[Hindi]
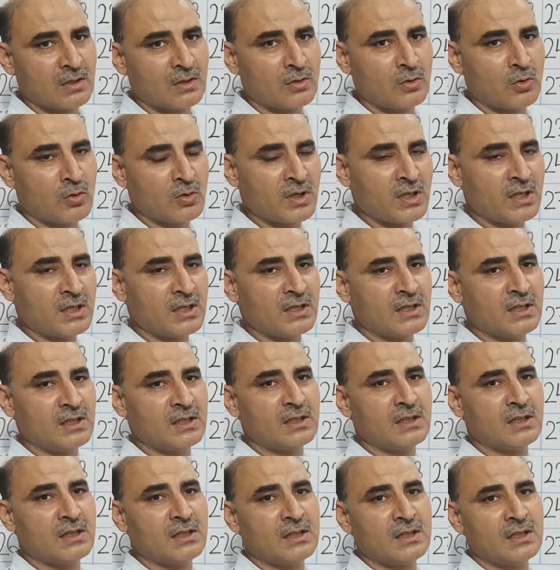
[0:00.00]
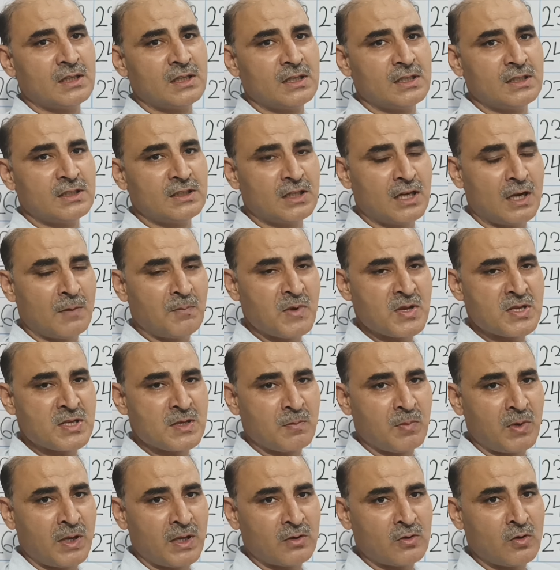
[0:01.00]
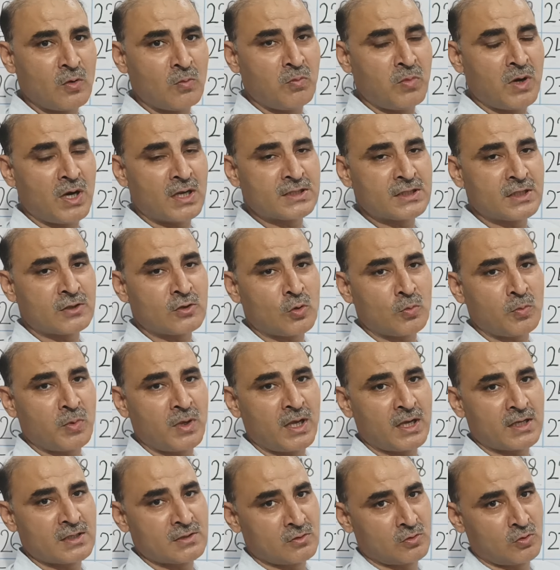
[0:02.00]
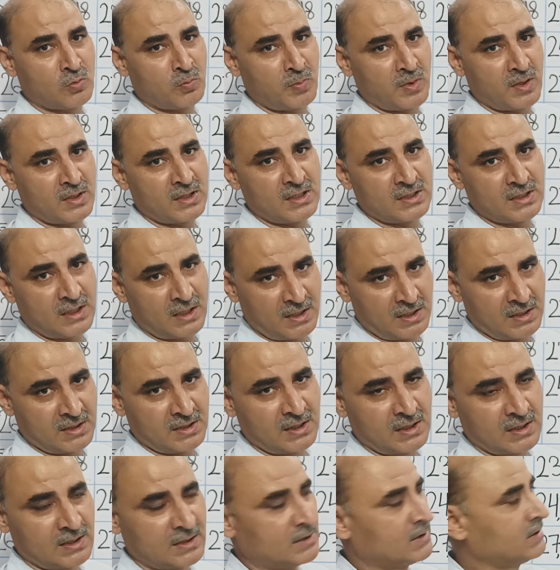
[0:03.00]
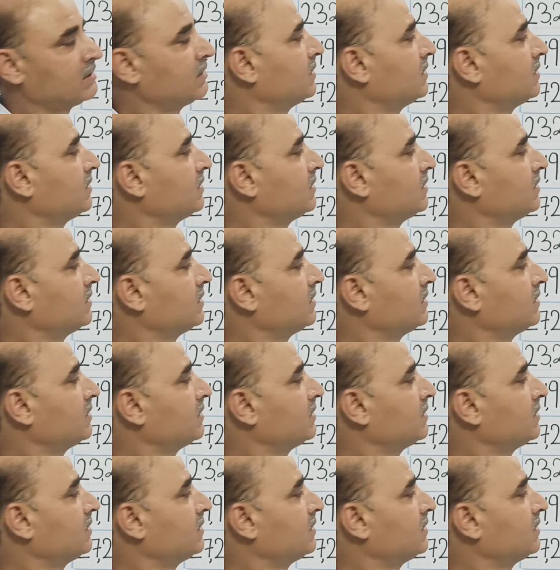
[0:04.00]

क्योंकि यहाँ पे सिपाही को बासठ रुपये एक्स ग्रुप पे दी जा रही है